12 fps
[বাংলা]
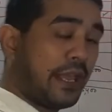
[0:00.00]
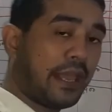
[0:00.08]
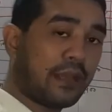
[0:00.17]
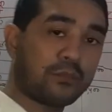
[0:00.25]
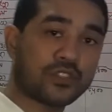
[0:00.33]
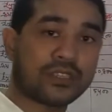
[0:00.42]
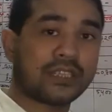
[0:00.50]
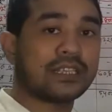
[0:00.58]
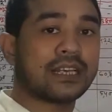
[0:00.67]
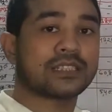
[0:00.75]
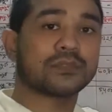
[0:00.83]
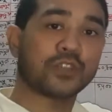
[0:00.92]
এক বস্তাতে
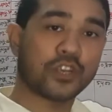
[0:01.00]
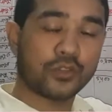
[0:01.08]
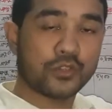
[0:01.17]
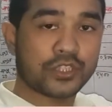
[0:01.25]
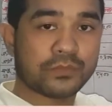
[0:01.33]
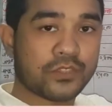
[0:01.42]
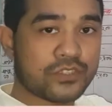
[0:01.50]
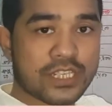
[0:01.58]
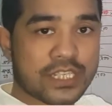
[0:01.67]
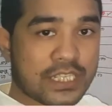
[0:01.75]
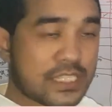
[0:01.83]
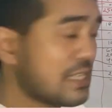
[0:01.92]
আছে মনে হয় দুশো পঞ্চাশ
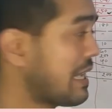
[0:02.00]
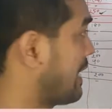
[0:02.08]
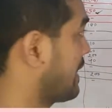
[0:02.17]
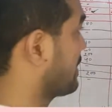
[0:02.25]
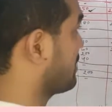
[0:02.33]
কেজি আর একটা